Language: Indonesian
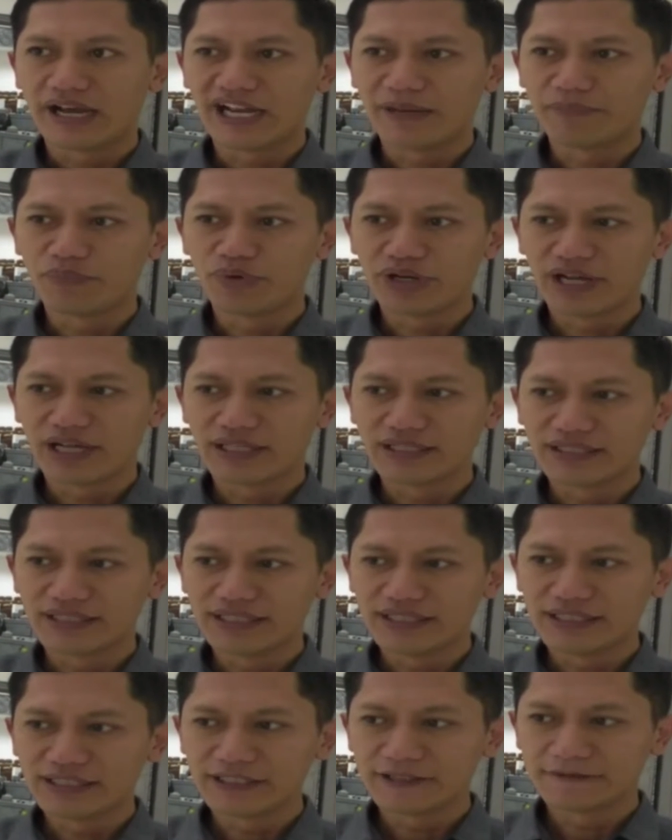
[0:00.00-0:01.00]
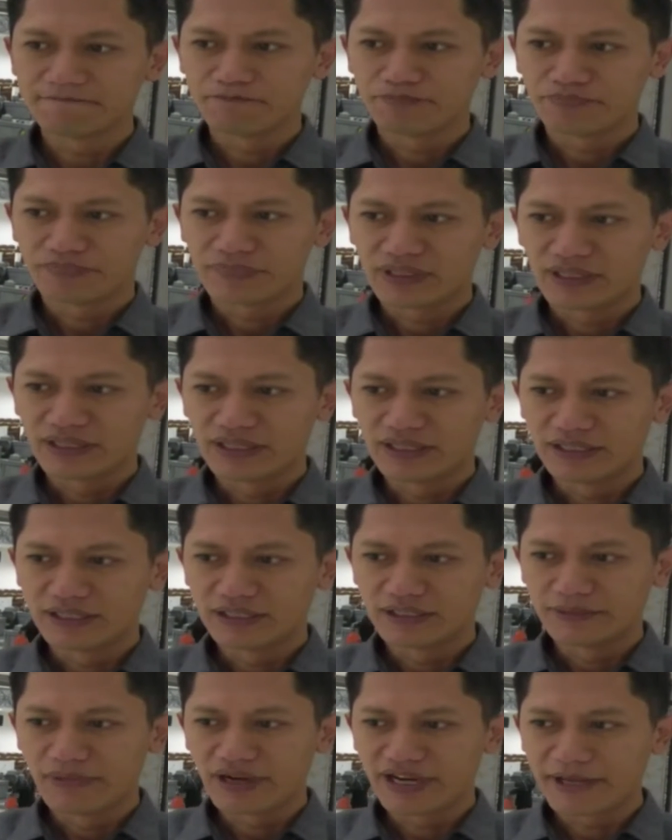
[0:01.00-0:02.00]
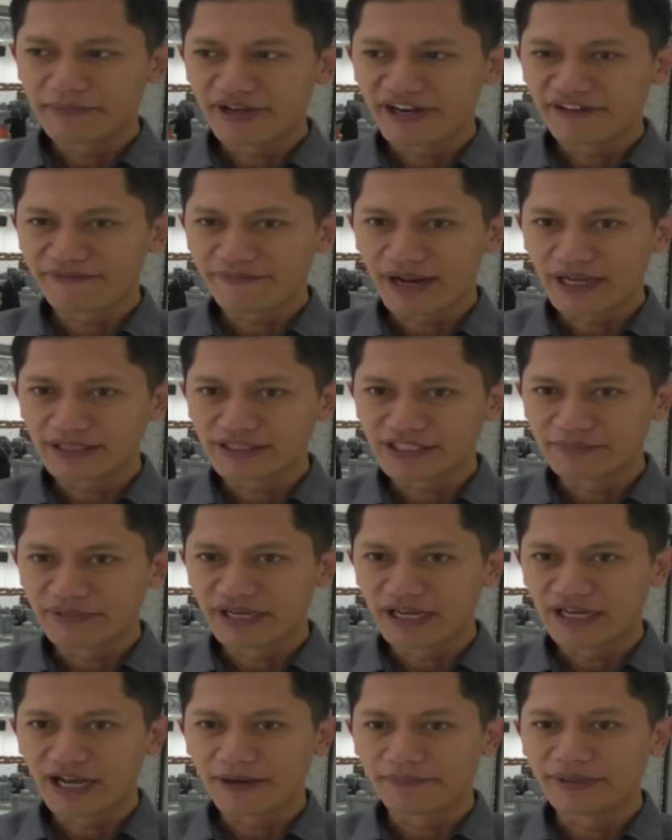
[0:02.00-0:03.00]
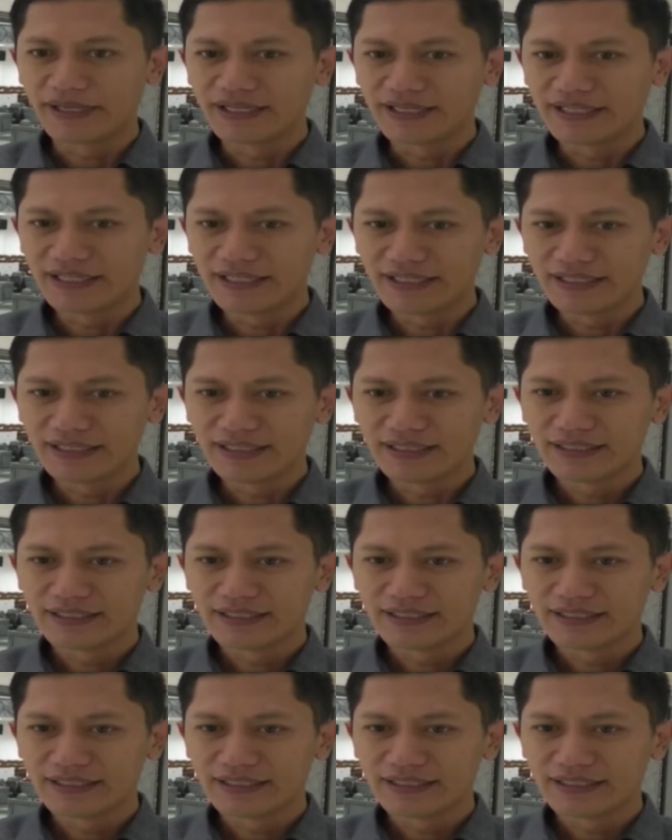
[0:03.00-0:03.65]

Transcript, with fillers: Adapun nanti e, bagaimana fraksi menanggapi ini,